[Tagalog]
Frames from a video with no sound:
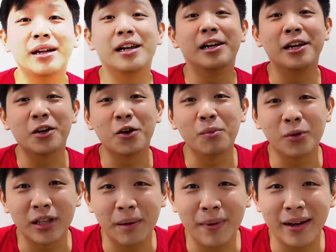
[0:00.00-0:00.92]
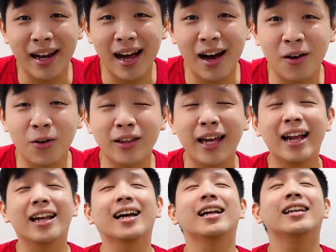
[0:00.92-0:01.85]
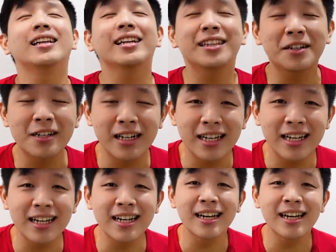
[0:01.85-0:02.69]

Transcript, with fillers: Maliligo muna pala ako dahil nga literally,